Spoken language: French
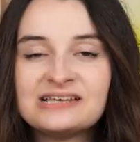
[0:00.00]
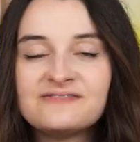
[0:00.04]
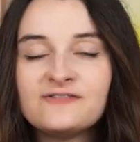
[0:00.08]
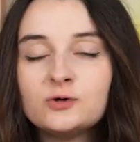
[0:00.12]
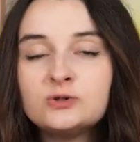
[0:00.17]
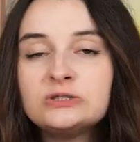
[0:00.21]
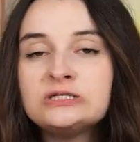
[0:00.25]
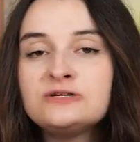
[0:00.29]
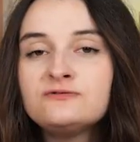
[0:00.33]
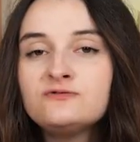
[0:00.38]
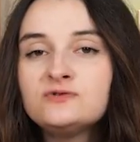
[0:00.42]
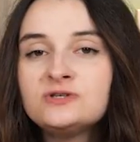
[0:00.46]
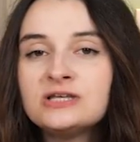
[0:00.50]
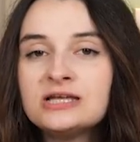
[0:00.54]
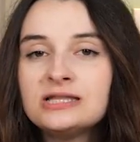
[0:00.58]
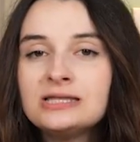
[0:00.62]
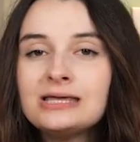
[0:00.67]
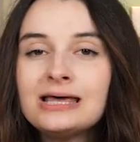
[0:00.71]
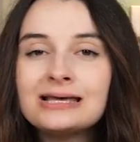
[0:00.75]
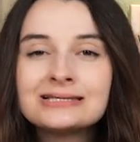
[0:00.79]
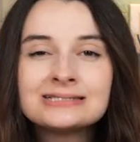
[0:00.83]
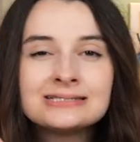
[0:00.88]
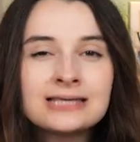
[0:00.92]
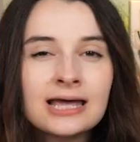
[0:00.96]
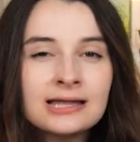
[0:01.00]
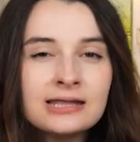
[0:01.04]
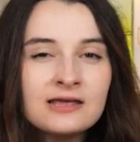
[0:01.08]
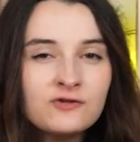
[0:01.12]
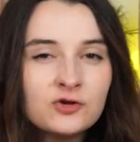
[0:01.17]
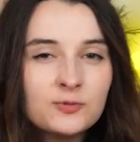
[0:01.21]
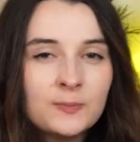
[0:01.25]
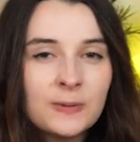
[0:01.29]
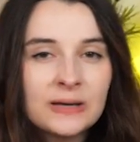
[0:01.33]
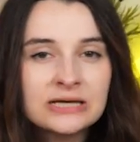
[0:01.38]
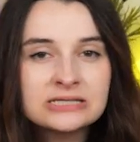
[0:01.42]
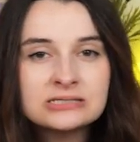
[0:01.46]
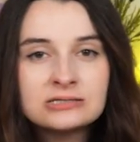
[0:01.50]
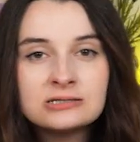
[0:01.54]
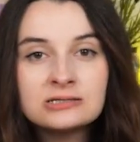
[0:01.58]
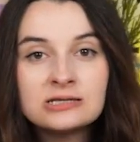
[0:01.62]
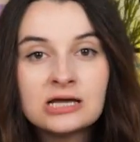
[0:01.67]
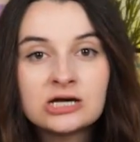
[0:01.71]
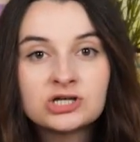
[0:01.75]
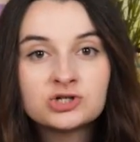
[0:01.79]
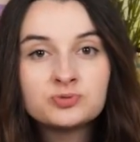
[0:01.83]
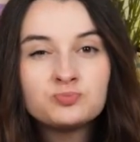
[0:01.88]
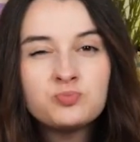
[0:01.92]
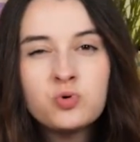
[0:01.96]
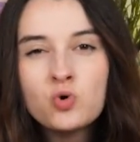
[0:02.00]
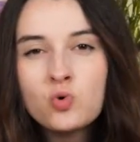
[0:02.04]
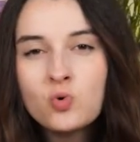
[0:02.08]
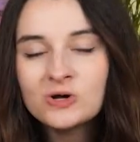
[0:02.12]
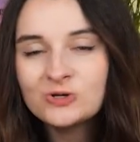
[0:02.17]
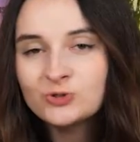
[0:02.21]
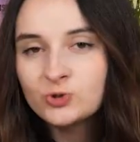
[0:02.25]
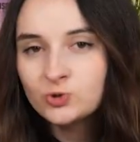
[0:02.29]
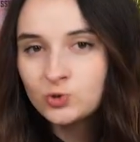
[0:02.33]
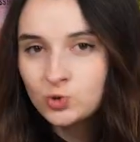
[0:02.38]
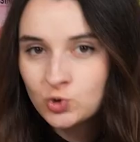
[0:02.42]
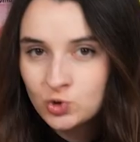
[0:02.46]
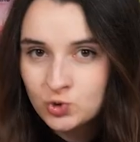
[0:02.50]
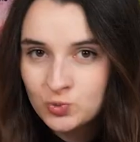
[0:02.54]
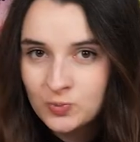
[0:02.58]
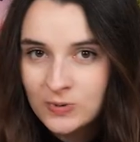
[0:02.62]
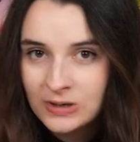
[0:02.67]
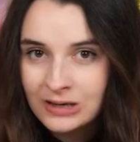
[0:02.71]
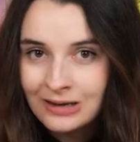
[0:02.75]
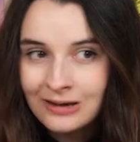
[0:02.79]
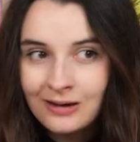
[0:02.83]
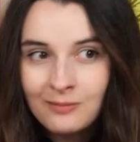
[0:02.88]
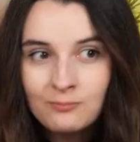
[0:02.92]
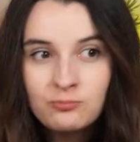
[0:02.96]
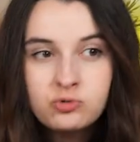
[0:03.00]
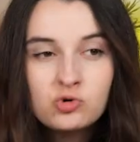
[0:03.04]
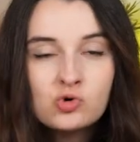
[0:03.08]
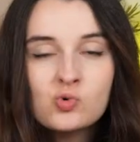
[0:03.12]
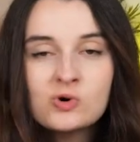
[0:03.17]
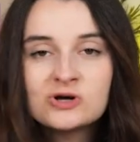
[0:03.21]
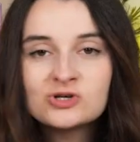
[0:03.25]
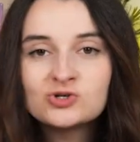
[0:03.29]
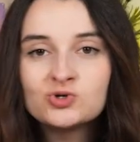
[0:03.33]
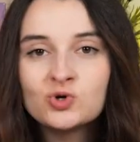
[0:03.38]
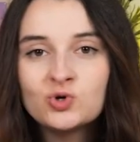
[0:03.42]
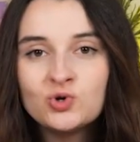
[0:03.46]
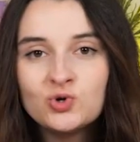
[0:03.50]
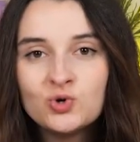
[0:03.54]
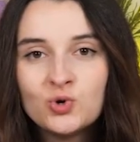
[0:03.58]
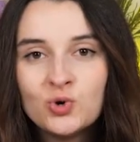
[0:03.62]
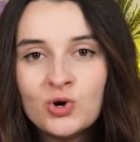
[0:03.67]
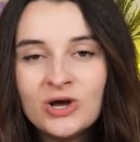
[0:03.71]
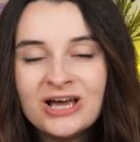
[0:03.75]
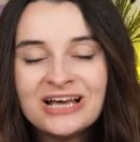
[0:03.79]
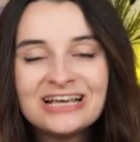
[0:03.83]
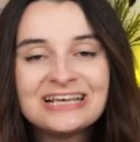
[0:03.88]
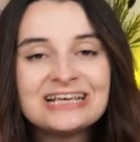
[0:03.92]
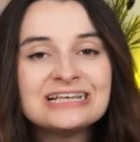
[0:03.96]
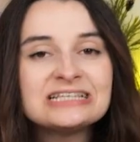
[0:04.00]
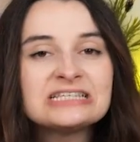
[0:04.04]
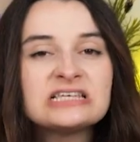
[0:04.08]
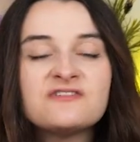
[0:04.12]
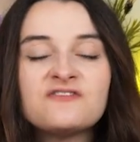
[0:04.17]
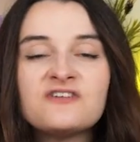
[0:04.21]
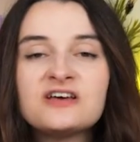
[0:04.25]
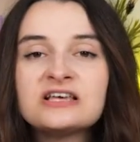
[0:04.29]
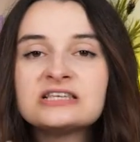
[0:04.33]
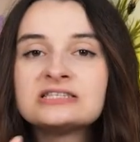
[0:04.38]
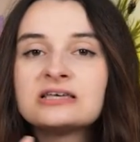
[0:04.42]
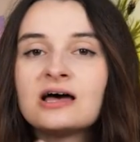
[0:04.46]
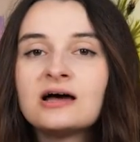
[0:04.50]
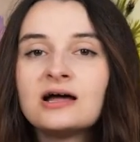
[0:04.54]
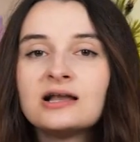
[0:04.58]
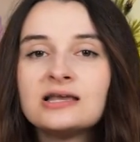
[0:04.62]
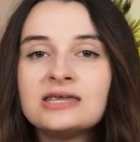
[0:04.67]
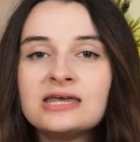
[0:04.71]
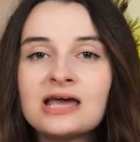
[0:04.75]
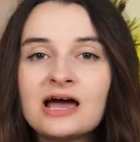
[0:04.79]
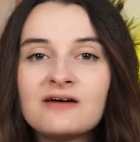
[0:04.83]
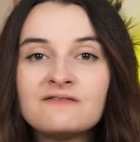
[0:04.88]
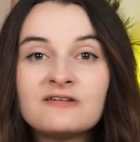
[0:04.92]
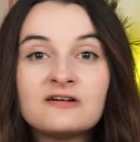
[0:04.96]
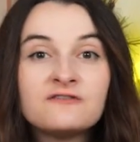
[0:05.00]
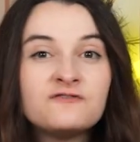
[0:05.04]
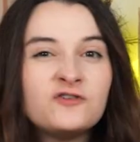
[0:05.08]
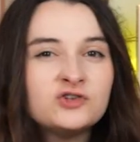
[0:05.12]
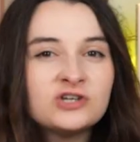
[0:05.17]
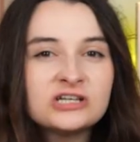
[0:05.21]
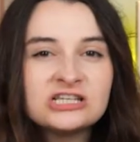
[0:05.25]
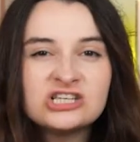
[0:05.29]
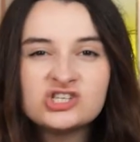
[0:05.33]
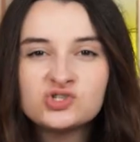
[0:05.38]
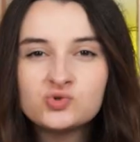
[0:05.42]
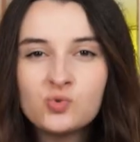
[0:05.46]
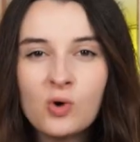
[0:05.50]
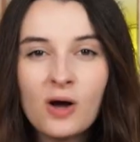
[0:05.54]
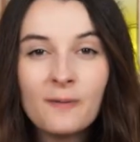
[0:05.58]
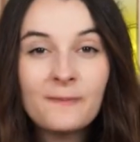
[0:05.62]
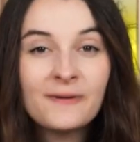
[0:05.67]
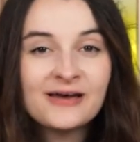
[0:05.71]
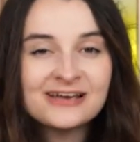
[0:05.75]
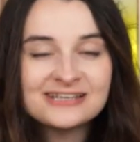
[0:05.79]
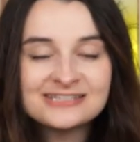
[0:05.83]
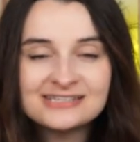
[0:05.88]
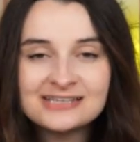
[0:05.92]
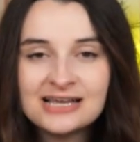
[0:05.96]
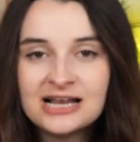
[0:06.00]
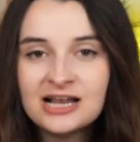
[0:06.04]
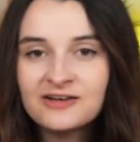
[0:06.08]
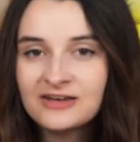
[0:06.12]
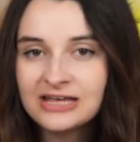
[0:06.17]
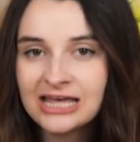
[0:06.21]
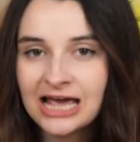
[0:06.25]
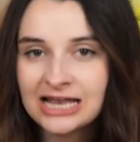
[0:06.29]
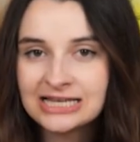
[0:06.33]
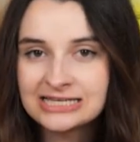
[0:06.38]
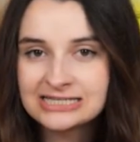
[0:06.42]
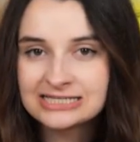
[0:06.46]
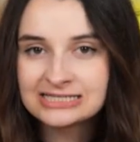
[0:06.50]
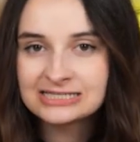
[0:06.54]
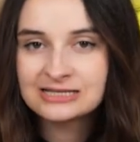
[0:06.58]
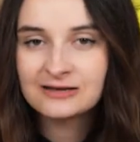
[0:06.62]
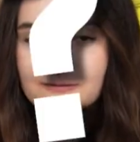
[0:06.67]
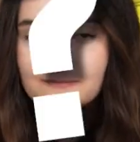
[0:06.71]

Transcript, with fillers: Ça va aussi vous aider à cerner votre personnage. Pourquoi ce suspect Pourquoi ce lieu Qu'est-ce qui fait que ça a un lien avec votre histoire personnelle avec Alice